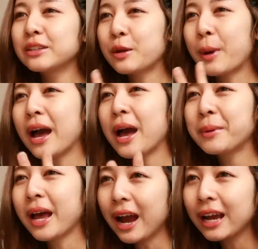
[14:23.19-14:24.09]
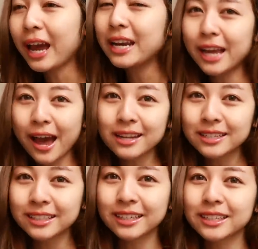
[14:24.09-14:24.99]
สภาพทางการงาน
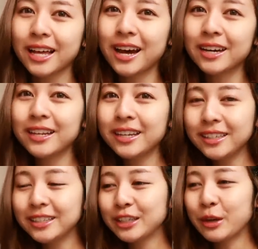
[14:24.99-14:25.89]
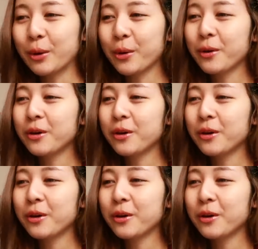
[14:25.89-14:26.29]
จริงต่างๆที่คือจริงอ่ะ